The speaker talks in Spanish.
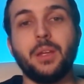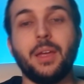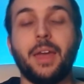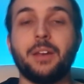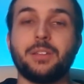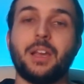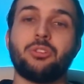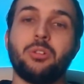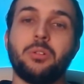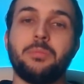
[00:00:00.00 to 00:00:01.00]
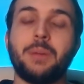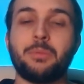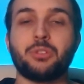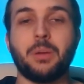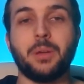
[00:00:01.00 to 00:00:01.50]
En este caso
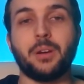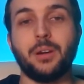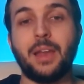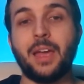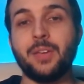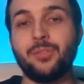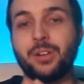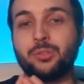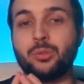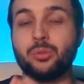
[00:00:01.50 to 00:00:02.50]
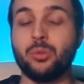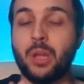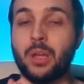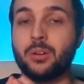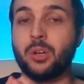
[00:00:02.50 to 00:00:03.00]
vamos a ver la
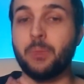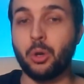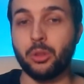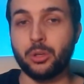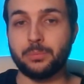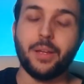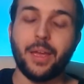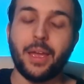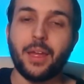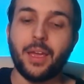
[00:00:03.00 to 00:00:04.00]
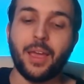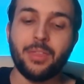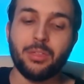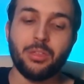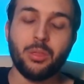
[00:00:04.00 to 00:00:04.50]
infraestructura como código. He
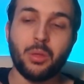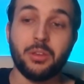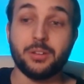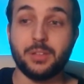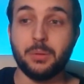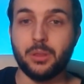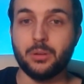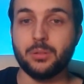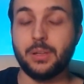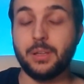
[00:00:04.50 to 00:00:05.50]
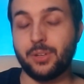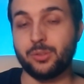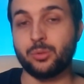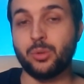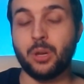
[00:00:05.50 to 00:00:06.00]
decidido hacer este vídeo, el de
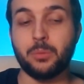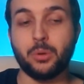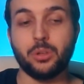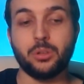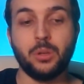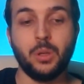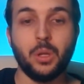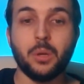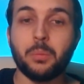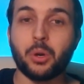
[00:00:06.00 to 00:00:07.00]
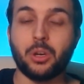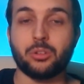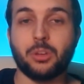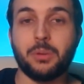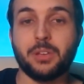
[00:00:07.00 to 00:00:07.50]
infraestructura como código, porque los
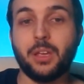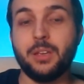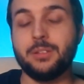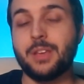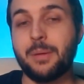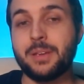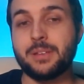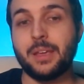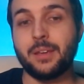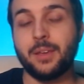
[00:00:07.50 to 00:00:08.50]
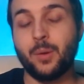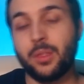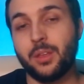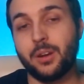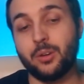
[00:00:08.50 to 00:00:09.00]
que me seguís sabéis que quiero
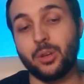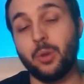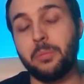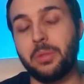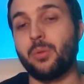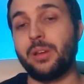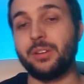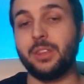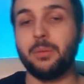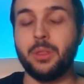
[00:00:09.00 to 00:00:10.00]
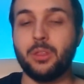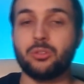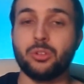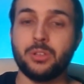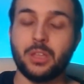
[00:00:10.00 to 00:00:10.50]
hacer o quiero empezar una serie de vídeos
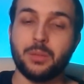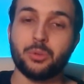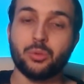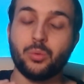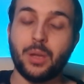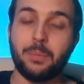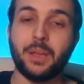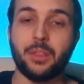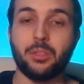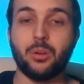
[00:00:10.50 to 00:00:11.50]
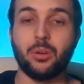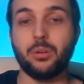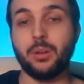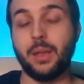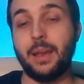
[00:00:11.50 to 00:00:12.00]
donde hacemos una aplicación
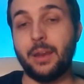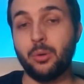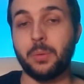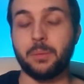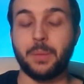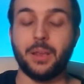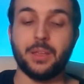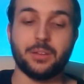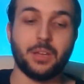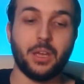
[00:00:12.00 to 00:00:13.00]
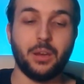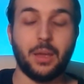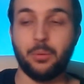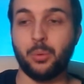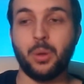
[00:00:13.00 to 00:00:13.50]
en la nube, ¿vale? Ya sea en
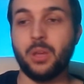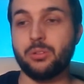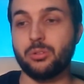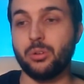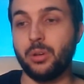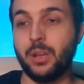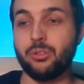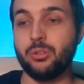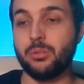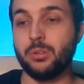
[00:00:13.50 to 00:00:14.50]
AWS o en Azure